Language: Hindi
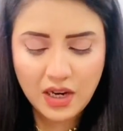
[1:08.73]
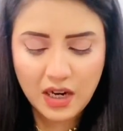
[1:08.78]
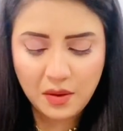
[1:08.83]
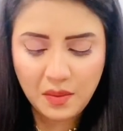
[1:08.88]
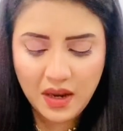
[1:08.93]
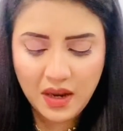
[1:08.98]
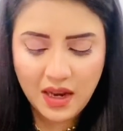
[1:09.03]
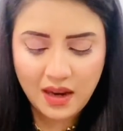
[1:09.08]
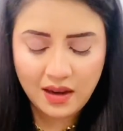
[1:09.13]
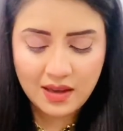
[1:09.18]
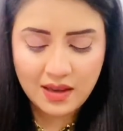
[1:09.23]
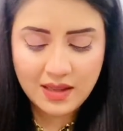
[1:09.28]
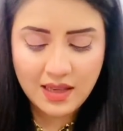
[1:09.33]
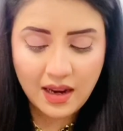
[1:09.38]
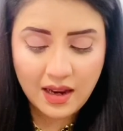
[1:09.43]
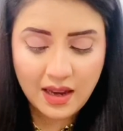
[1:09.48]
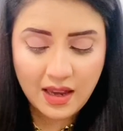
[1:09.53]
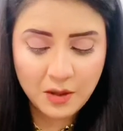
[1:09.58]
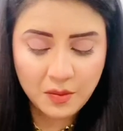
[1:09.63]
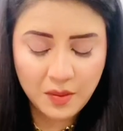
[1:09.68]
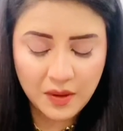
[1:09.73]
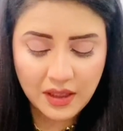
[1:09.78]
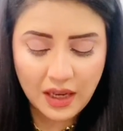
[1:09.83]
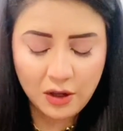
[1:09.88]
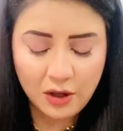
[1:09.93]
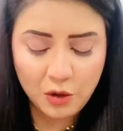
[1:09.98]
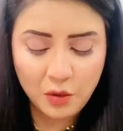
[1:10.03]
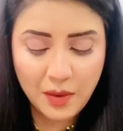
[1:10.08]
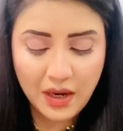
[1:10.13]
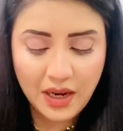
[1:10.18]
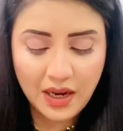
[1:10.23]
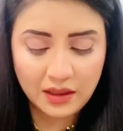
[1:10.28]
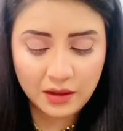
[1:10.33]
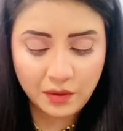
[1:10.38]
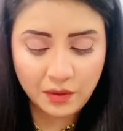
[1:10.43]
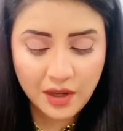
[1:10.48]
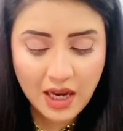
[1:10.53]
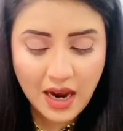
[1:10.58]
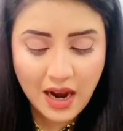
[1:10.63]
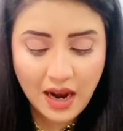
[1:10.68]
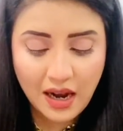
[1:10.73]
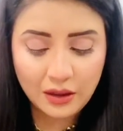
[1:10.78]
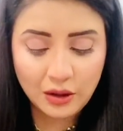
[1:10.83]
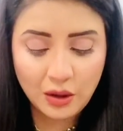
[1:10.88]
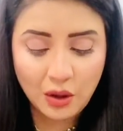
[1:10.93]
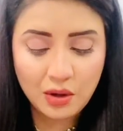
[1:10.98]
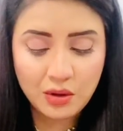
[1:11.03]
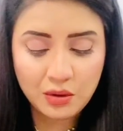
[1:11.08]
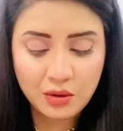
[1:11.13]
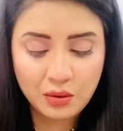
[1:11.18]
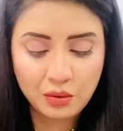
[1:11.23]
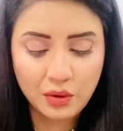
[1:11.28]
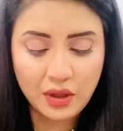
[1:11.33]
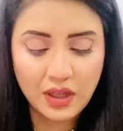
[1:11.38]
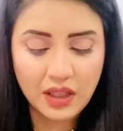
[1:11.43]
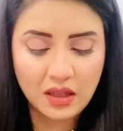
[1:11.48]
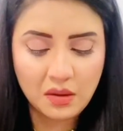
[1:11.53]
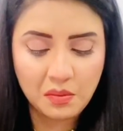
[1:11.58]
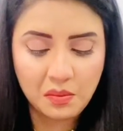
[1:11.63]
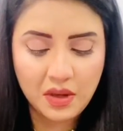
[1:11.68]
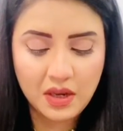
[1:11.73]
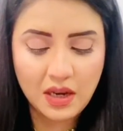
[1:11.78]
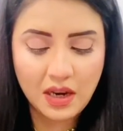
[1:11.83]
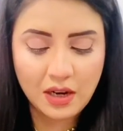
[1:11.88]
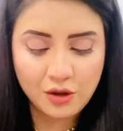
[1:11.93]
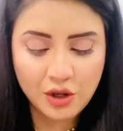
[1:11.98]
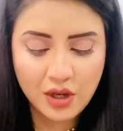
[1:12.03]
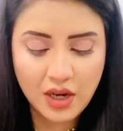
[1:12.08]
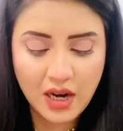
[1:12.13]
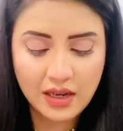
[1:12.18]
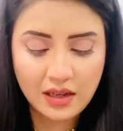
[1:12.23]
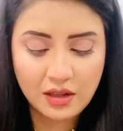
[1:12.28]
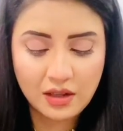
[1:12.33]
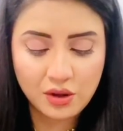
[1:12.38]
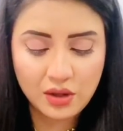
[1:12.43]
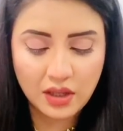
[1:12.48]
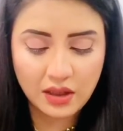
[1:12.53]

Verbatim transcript: जंग में गज़ा के अस्पतालों में अद्वियात और ज़रूरी तबी अशिया की